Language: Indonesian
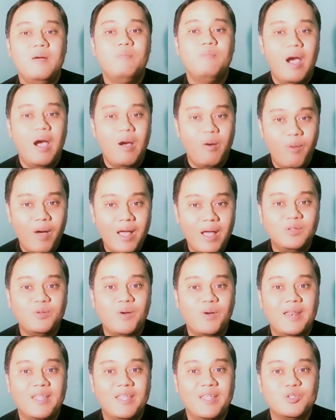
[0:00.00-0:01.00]
bahwa
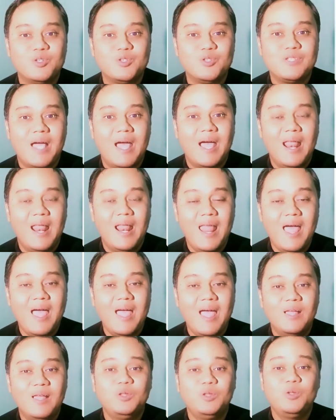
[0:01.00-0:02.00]
Tuhan Yesus adalah
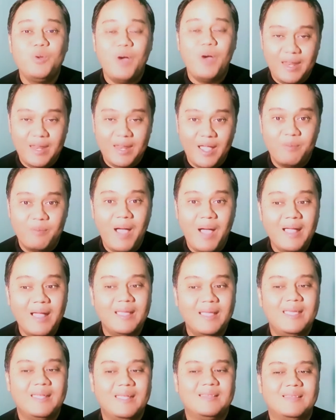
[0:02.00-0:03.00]
Tuhan yang
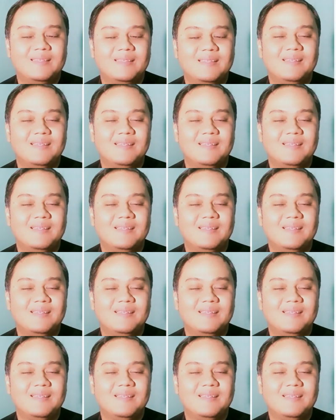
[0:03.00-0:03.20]
bangkit.